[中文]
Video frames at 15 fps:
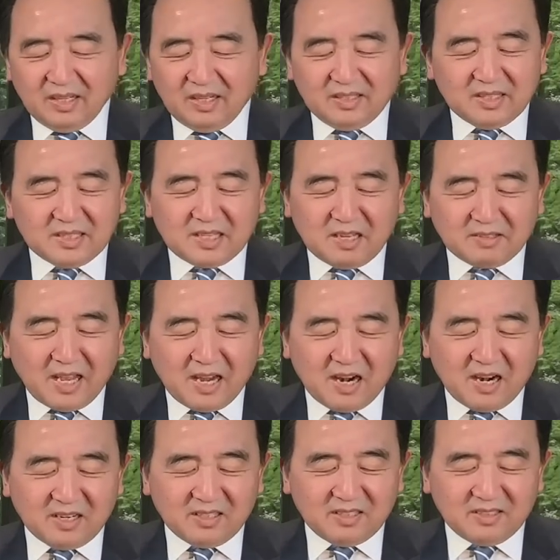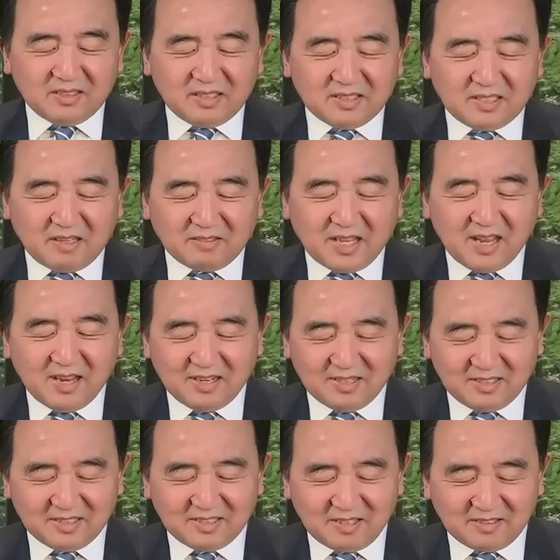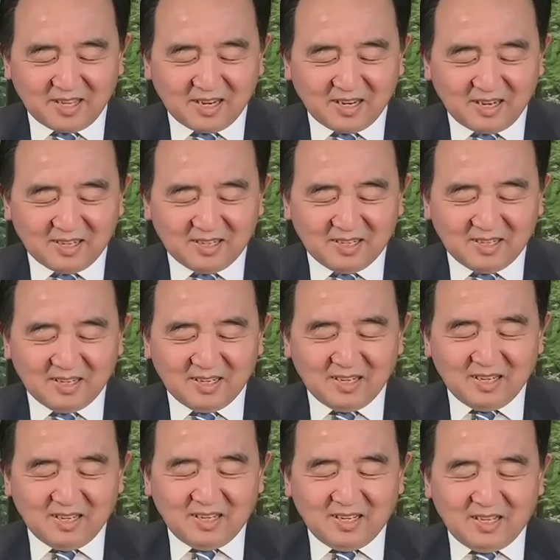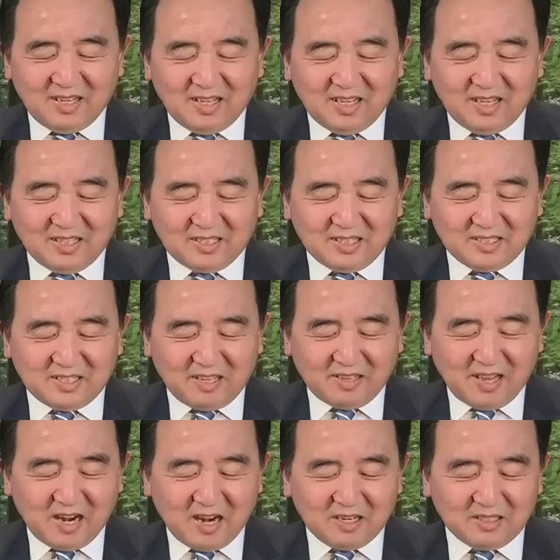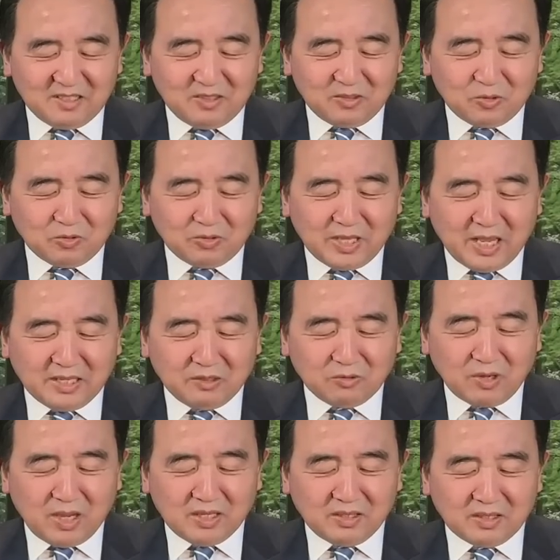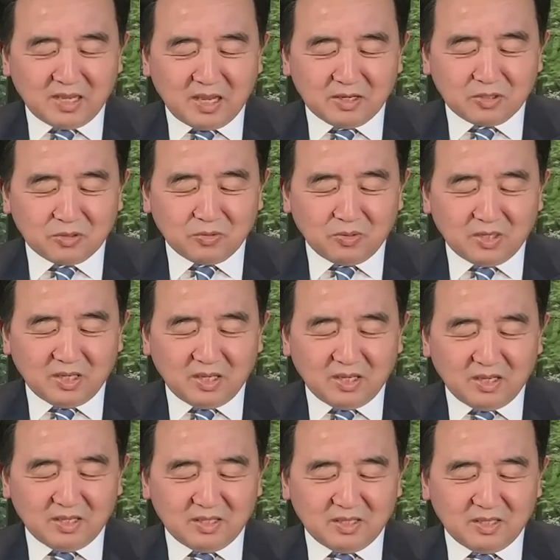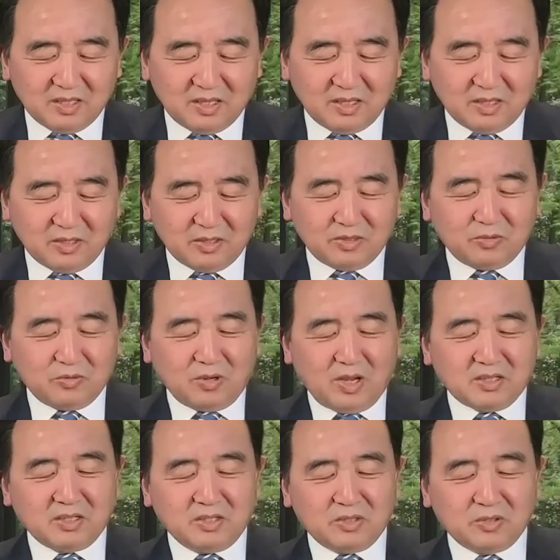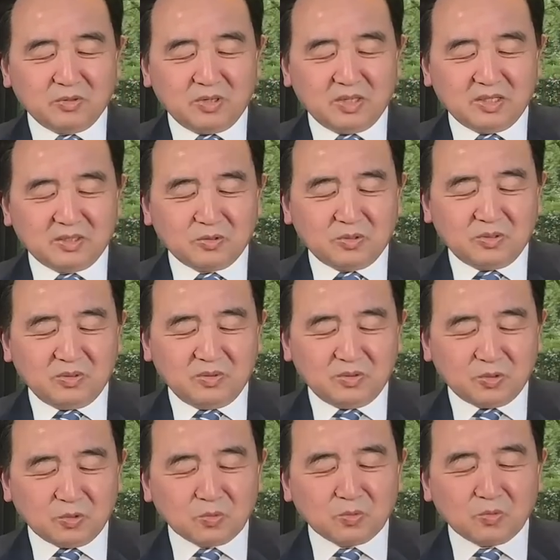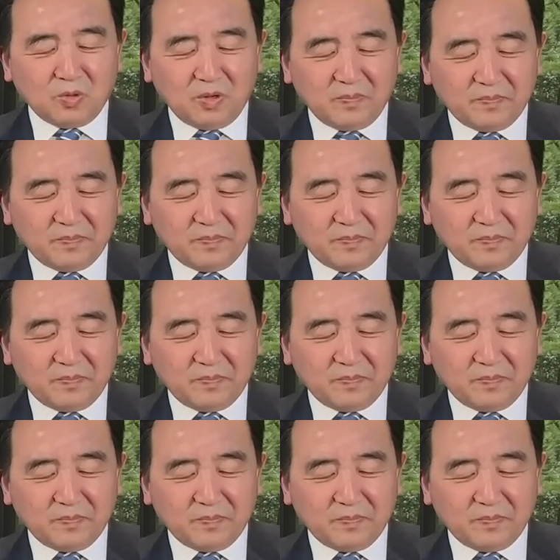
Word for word: 这小男孩儿，这小这小男孩儿，呃，这小男孩儿中间一段他说了，呃，主要是说了中国，